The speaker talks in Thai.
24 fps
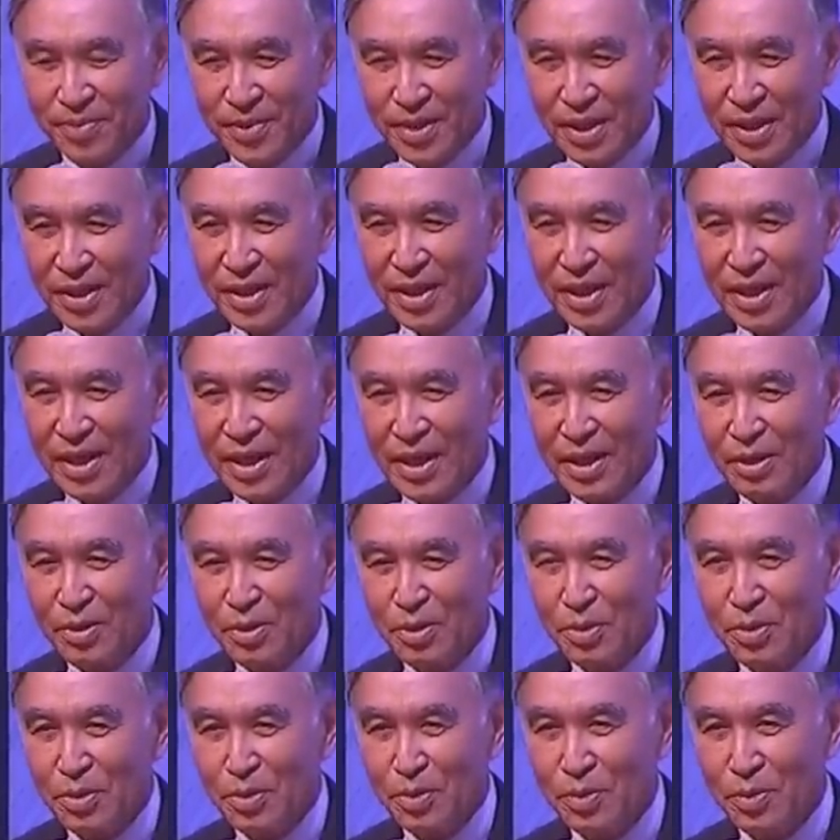จริงๆแล้ว
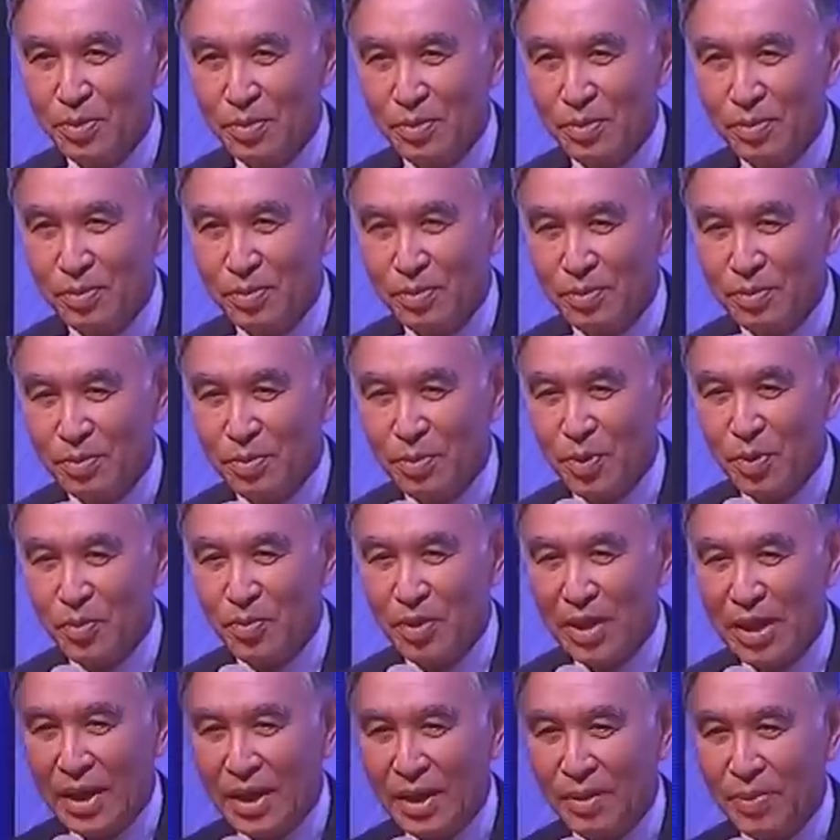ผม
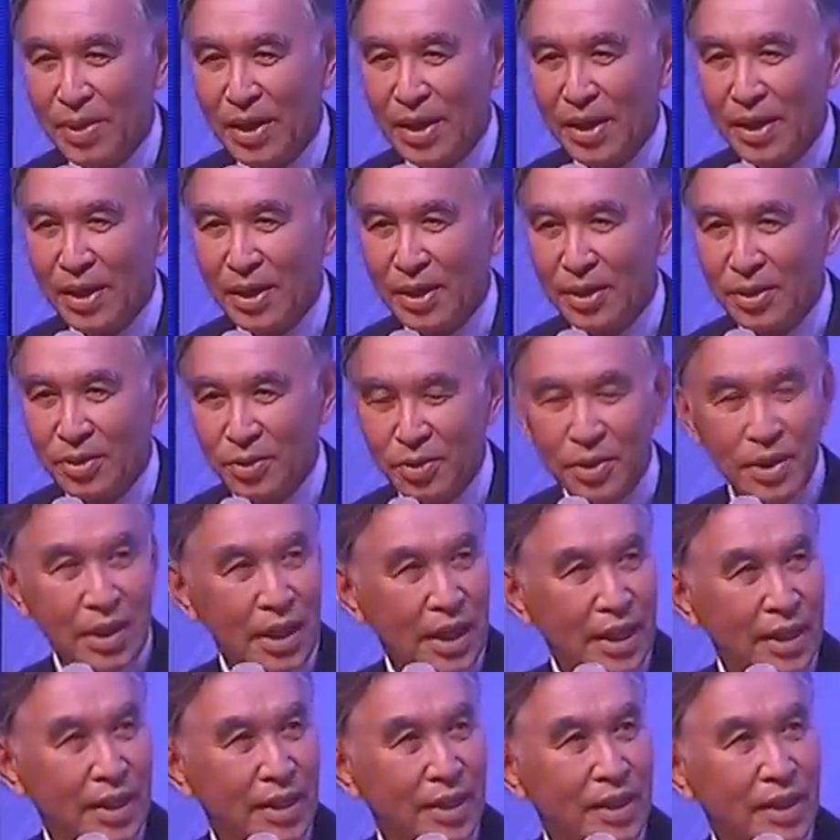ว่าภาคเอกชนไท
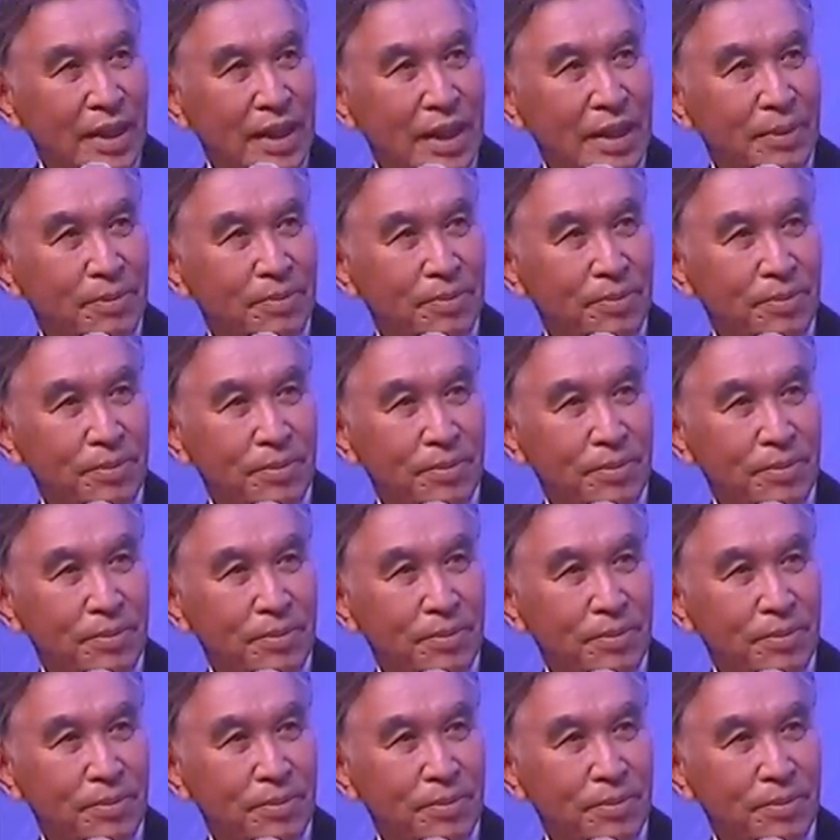ยเนี่ยนะครับ